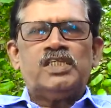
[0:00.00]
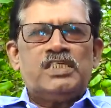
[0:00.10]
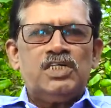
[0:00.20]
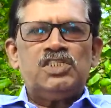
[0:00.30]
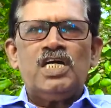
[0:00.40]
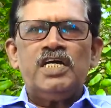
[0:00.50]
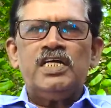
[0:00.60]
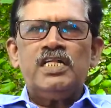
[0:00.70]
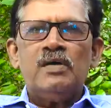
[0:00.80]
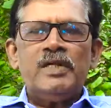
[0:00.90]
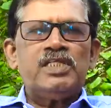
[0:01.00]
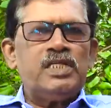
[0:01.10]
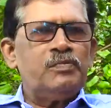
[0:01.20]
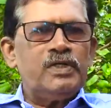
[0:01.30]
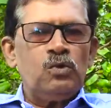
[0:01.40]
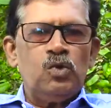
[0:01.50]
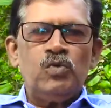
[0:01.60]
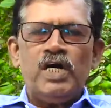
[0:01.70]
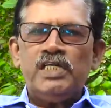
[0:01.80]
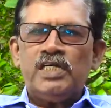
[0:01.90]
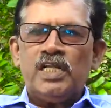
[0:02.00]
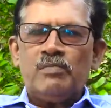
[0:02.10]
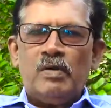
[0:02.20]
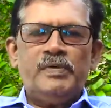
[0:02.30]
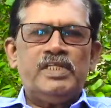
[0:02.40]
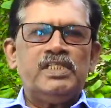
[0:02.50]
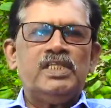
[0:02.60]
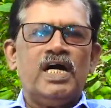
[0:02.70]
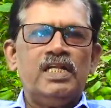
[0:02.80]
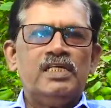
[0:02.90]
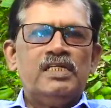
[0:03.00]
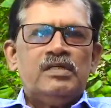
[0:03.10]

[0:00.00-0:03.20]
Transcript: அது கட்சியாக இருக்கலாம் அல்லது தனிப்பட்ட குழுவாக இருக்கலாம் அப்படி இருந்தால்